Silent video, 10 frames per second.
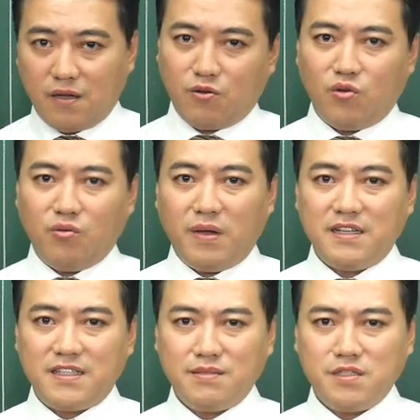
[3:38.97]
라고
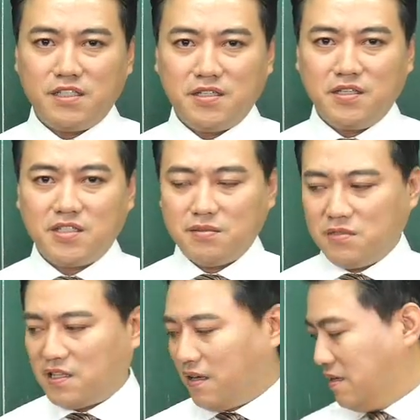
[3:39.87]
말씀을
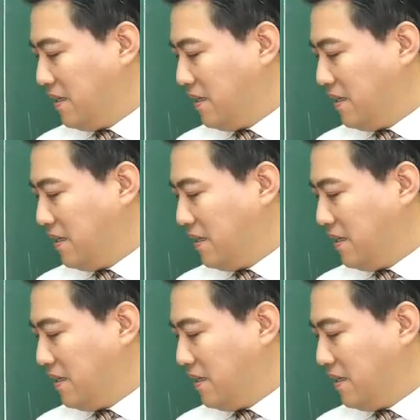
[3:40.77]
드렸습니다.